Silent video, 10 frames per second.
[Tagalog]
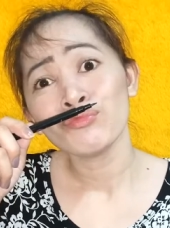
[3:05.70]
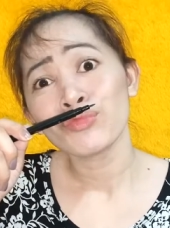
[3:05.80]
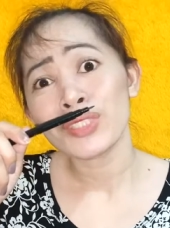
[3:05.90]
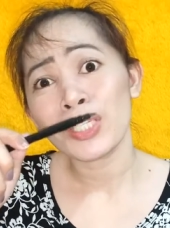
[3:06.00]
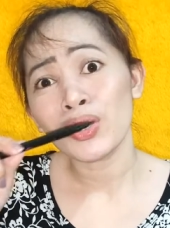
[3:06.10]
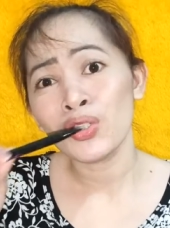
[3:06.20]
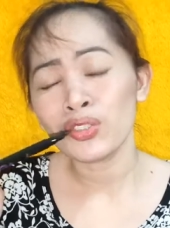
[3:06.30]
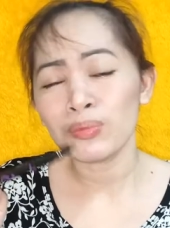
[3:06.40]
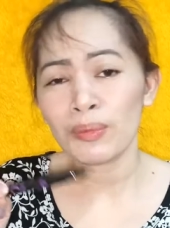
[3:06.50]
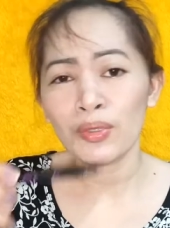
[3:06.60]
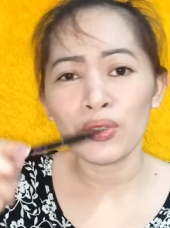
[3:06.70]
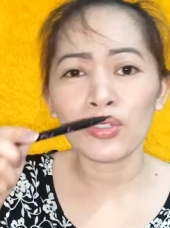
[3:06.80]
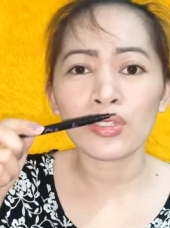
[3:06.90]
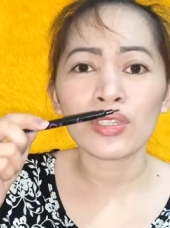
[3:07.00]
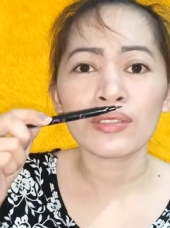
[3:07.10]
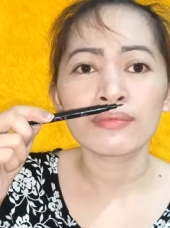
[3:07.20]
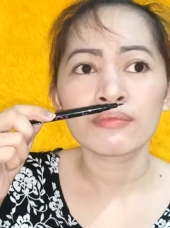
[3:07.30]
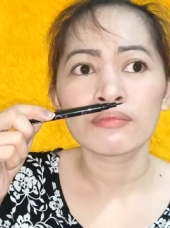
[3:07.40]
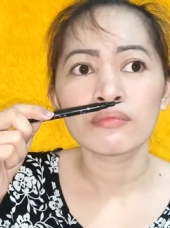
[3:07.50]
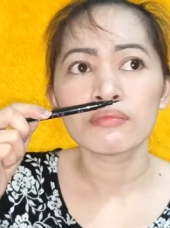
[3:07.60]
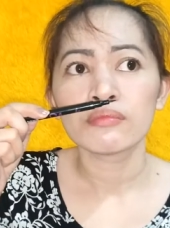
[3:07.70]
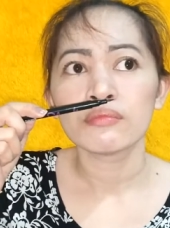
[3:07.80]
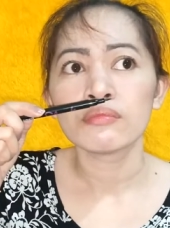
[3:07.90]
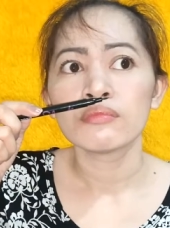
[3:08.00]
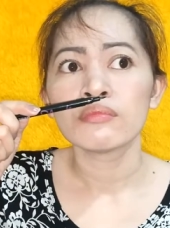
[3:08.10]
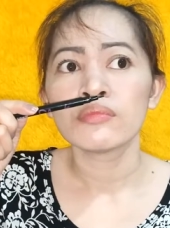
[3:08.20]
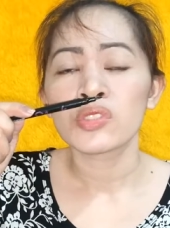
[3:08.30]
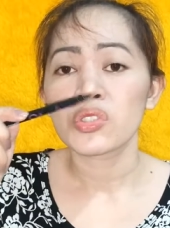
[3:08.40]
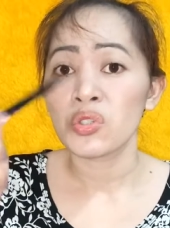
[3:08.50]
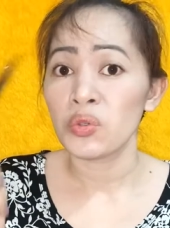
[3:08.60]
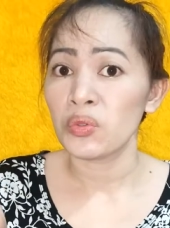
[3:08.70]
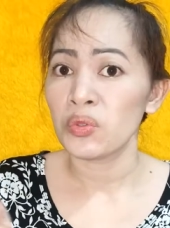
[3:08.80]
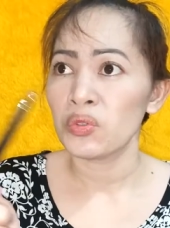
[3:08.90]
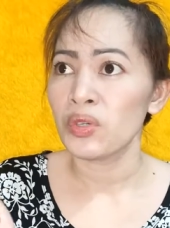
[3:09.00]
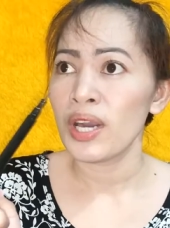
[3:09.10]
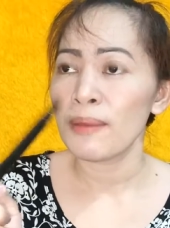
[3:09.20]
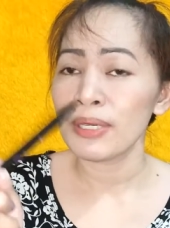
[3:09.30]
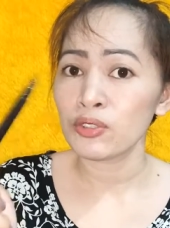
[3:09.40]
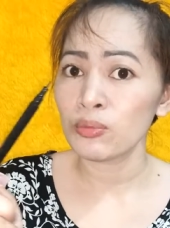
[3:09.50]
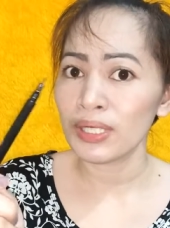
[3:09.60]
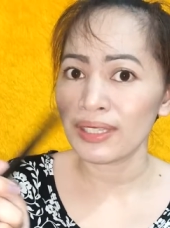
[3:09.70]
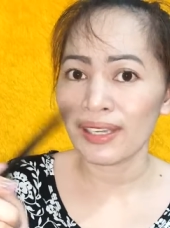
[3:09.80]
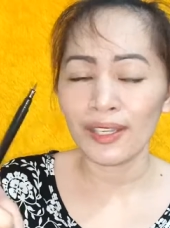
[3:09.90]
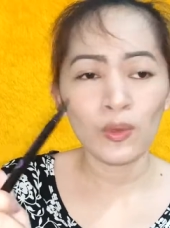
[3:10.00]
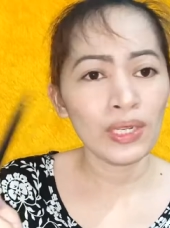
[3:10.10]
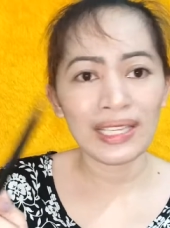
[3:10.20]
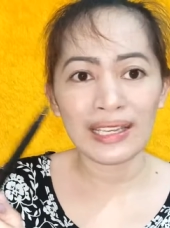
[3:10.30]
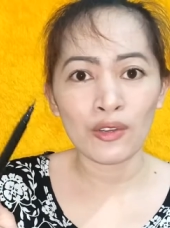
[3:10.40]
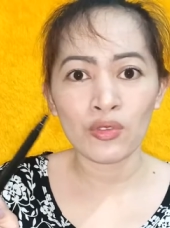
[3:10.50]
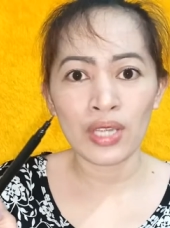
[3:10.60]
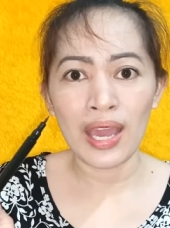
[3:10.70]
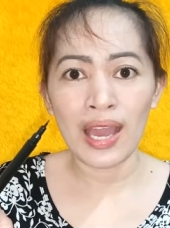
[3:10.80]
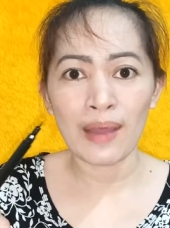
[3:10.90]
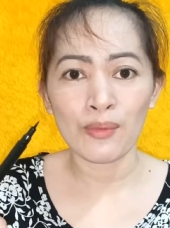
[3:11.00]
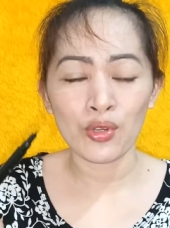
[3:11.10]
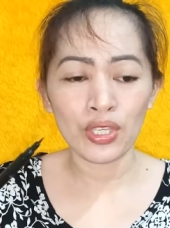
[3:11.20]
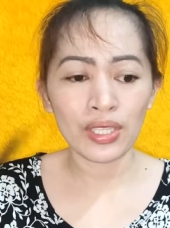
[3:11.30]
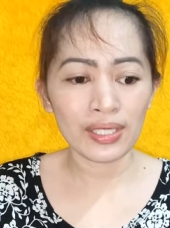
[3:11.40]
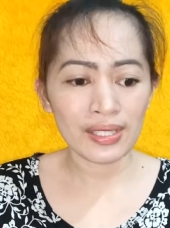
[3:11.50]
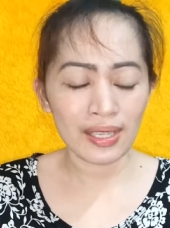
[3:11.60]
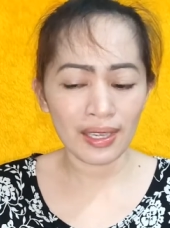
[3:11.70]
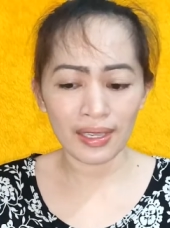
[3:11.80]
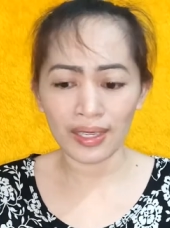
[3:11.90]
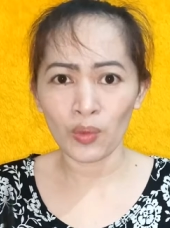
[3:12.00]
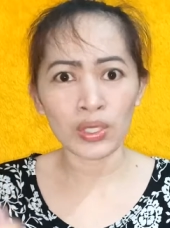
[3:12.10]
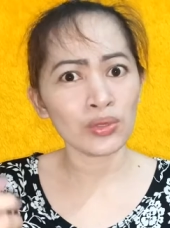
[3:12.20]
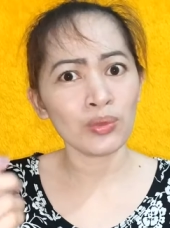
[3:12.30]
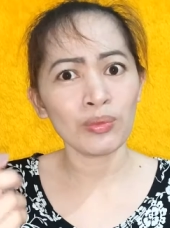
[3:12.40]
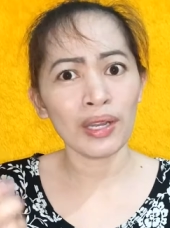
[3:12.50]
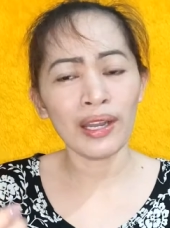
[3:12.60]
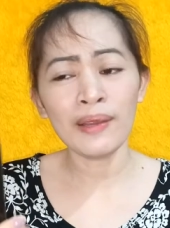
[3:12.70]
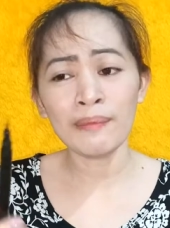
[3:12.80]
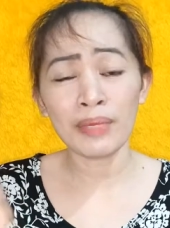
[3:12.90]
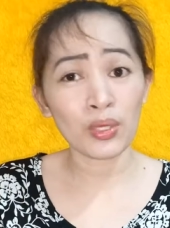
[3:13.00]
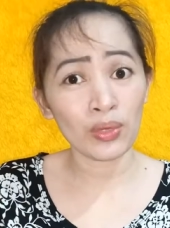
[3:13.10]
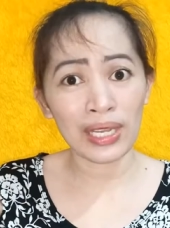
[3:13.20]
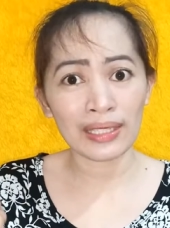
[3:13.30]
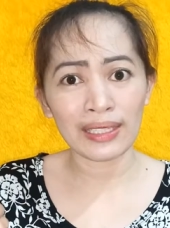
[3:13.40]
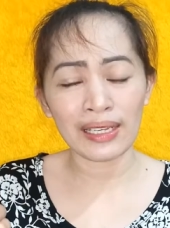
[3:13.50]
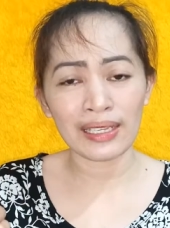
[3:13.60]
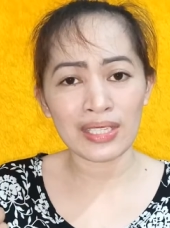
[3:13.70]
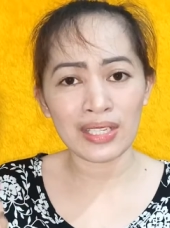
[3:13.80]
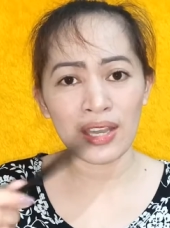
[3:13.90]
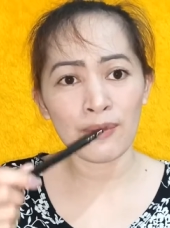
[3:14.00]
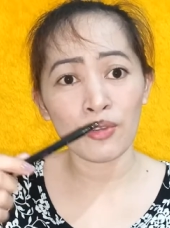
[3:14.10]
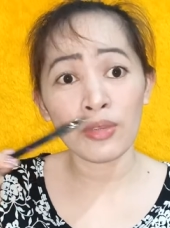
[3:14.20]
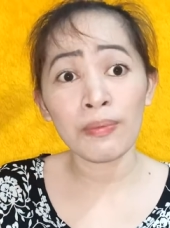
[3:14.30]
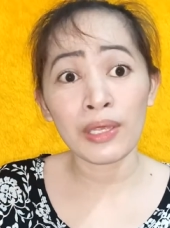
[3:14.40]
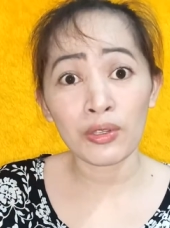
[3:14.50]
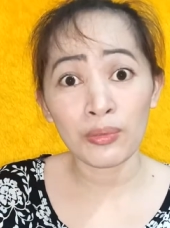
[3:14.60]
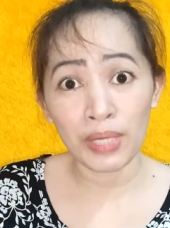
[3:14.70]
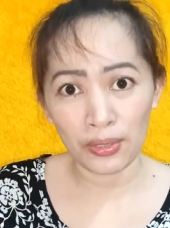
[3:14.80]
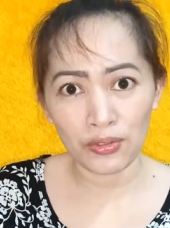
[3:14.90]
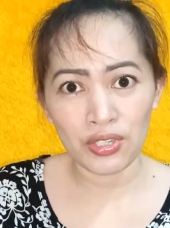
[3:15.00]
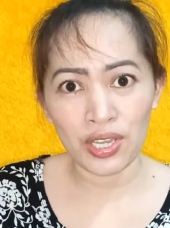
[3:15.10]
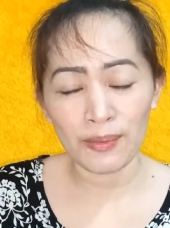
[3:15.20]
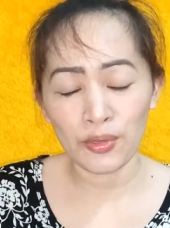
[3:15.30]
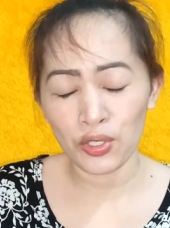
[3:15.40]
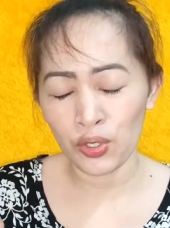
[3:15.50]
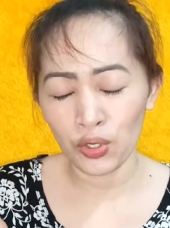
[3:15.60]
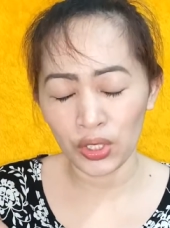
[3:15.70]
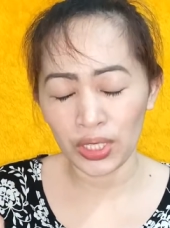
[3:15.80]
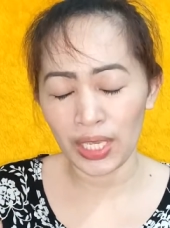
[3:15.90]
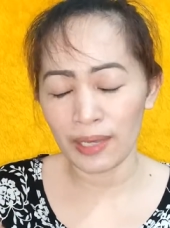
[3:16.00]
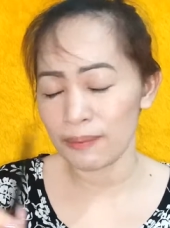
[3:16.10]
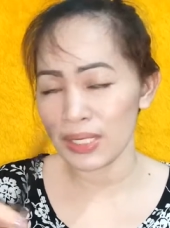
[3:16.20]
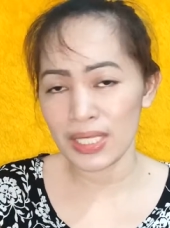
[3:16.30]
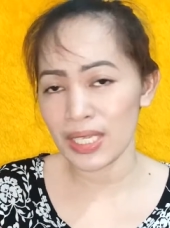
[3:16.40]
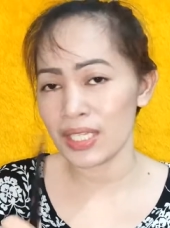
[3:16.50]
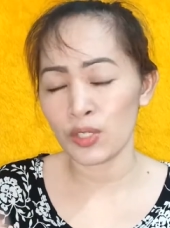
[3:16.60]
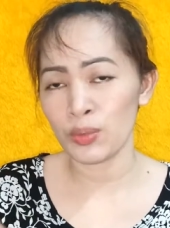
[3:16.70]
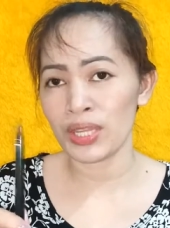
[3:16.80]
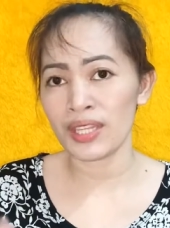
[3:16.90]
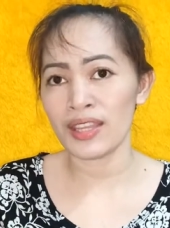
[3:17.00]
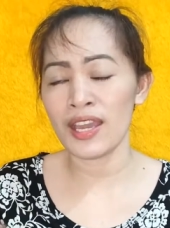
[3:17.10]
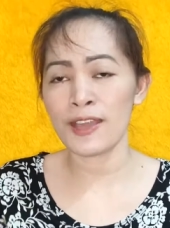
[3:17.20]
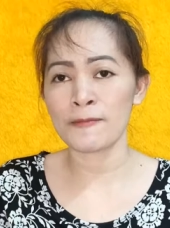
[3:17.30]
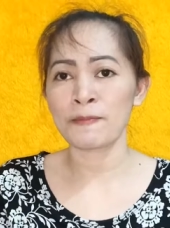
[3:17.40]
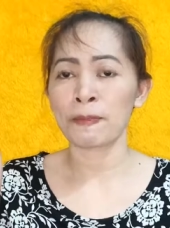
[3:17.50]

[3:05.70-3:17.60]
Singhot tumor! So, habang tumatagal, wala na akong naaamoy kasi ewan ko ba, pero wala talaga siyang amoy, pero meron siyang amoy konti. Basta hindi ko maintindihan.